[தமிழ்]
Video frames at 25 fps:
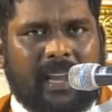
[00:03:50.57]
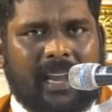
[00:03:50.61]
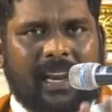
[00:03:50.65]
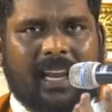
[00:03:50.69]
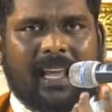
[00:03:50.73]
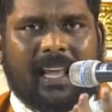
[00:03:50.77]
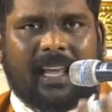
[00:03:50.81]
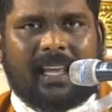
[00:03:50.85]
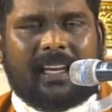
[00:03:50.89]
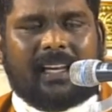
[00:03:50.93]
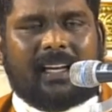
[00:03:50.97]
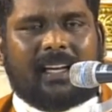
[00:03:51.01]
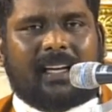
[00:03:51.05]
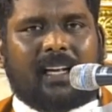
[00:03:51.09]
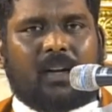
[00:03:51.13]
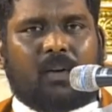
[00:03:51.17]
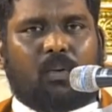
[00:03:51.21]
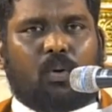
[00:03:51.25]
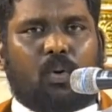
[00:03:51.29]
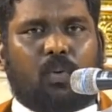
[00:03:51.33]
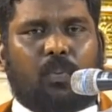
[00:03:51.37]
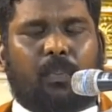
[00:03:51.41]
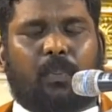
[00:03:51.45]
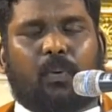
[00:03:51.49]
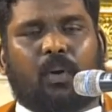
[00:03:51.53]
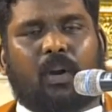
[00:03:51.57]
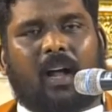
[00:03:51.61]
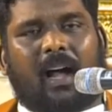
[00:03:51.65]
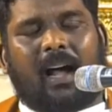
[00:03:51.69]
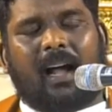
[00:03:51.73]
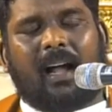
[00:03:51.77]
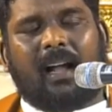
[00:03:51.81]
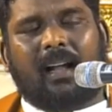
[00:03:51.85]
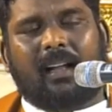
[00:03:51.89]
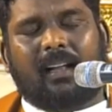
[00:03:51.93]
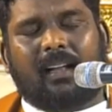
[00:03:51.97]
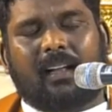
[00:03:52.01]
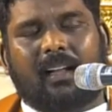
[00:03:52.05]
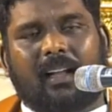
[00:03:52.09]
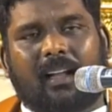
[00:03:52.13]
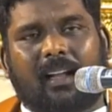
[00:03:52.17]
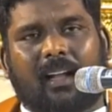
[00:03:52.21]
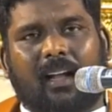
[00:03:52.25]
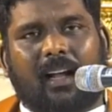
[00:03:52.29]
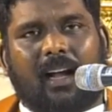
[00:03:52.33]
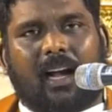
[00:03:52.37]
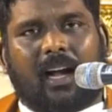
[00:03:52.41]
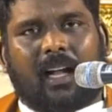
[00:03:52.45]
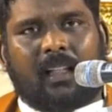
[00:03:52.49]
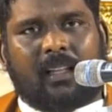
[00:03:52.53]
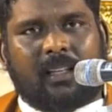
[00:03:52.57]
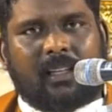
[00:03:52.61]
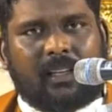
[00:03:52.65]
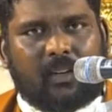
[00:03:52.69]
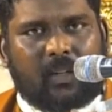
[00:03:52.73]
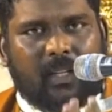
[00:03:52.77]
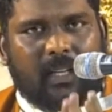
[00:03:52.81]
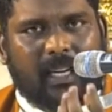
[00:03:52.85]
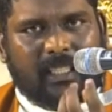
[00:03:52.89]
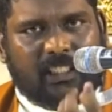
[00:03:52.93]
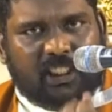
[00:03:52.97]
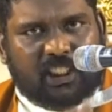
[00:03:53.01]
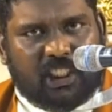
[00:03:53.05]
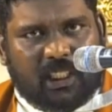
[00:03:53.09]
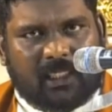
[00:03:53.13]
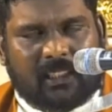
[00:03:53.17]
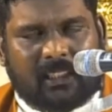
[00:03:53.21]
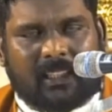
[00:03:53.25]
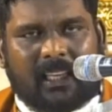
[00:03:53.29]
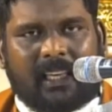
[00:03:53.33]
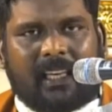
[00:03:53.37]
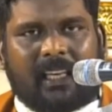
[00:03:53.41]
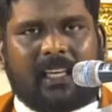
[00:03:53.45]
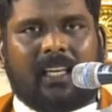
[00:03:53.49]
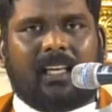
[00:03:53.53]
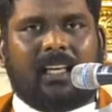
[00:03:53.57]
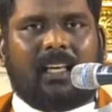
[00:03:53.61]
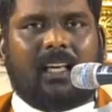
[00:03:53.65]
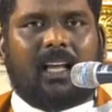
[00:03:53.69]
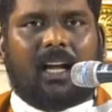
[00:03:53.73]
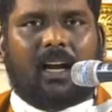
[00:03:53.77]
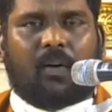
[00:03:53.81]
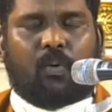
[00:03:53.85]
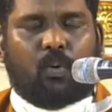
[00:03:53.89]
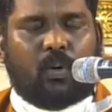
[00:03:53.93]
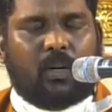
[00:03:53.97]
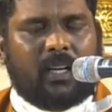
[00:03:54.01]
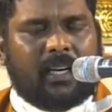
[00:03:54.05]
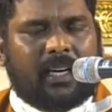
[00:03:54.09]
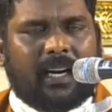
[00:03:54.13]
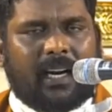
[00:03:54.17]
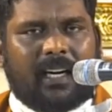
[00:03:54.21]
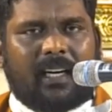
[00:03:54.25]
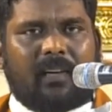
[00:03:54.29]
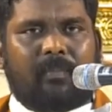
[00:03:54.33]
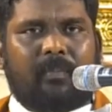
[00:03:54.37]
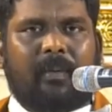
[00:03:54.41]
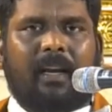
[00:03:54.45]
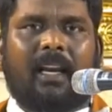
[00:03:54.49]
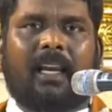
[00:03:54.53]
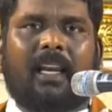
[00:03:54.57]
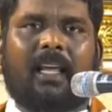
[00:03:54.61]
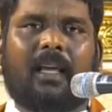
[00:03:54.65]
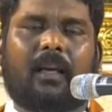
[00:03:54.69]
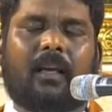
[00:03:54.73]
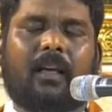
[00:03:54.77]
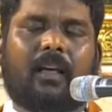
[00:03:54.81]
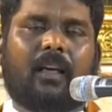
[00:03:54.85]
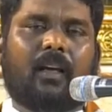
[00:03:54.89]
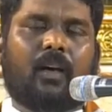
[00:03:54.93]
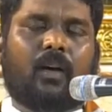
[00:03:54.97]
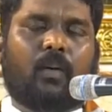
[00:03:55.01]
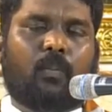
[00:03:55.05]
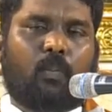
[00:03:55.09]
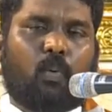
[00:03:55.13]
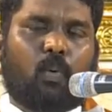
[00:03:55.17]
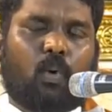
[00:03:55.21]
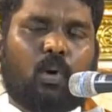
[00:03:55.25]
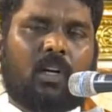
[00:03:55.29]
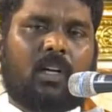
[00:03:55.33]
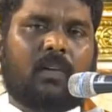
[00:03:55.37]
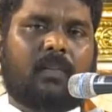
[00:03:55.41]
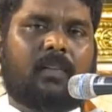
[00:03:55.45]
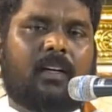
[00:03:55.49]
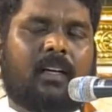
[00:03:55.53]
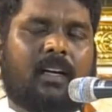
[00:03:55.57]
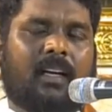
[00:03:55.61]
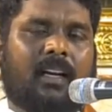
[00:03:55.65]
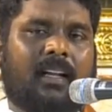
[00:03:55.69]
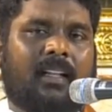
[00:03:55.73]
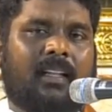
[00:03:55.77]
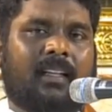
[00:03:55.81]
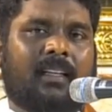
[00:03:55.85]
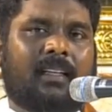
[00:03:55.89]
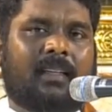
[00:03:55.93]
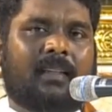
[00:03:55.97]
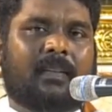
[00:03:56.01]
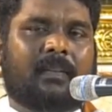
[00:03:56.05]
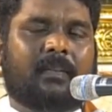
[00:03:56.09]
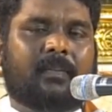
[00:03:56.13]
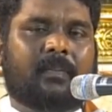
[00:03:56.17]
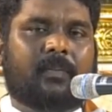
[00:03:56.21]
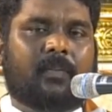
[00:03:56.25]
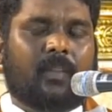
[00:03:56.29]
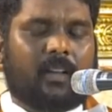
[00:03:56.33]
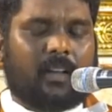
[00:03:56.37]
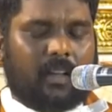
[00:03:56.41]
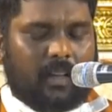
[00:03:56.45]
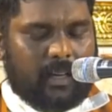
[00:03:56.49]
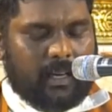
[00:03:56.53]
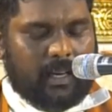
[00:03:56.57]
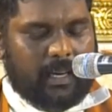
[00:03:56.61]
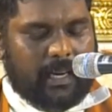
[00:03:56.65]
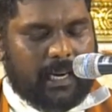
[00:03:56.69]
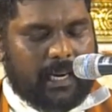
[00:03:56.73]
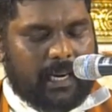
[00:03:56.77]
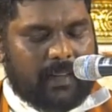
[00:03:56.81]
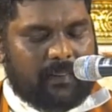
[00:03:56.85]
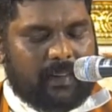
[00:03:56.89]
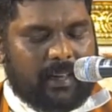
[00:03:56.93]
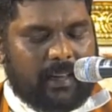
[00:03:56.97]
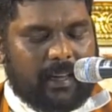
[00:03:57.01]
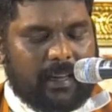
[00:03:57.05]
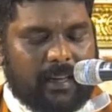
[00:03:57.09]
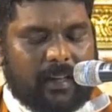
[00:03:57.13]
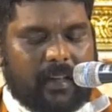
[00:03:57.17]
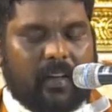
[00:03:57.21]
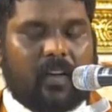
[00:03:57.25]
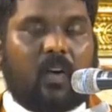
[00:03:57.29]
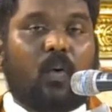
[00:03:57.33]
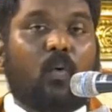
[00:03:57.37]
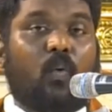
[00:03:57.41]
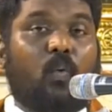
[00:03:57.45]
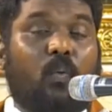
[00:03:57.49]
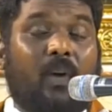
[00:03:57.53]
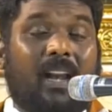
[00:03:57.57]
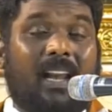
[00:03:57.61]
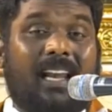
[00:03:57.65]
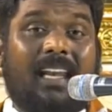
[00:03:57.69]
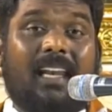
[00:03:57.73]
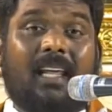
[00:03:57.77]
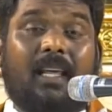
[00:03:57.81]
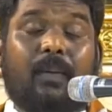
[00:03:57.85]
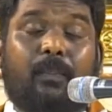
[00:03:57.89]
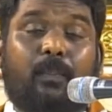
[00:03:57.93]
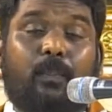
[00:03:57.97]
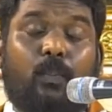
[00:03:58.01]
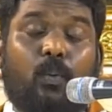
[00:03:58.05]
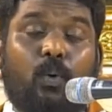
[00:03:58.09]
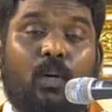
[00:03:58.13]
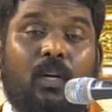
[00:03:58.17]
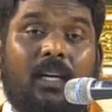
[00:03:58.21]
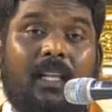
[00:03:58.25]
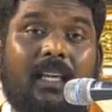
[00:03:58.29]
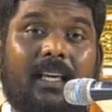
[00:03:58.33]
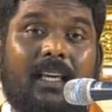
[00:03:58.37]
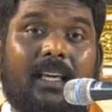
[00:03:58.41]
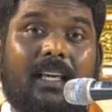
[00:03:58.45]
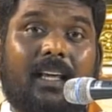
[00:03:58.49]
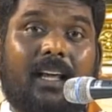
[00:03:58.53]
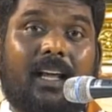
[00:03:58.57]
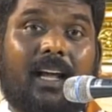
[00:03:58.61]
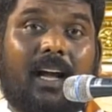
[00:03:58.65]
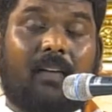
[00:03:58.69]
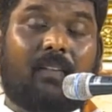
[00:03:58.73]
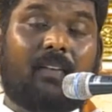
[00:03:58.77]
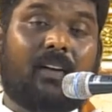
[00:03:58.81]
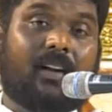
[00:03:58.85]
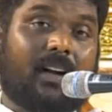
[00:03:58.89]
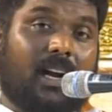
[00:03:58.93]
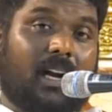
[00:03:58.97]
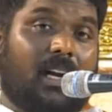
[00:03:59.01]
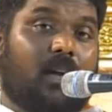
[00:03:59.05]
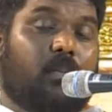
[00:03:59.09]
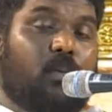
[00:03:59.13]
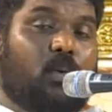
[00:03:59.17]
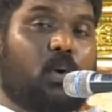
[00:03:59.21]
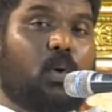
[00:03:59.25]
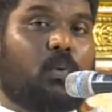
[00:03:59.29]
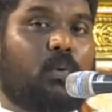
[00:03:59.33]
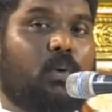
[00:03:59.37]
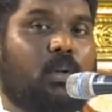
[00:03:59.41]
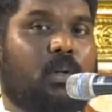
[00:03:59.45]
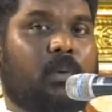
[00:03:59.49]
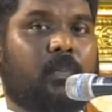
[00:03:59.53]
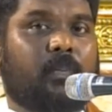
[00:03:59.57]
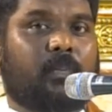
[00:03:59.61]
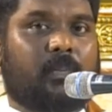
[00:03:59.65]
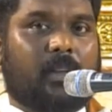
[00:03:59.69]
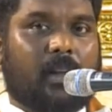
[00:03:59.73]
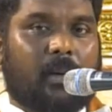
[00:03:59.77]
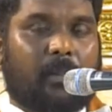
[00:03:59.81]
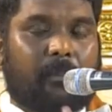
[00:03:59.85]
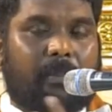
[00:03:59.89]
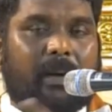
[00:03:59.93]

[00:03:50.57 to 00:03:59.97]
மேலே இருக்கிற ஒரு புறா அதனுடைய எச்சத்தை அவருடைய கண் மேலே போட்டு விடுகிறது எனவே வெள்ளை புள்ளி அவர் கண் முழுவதும்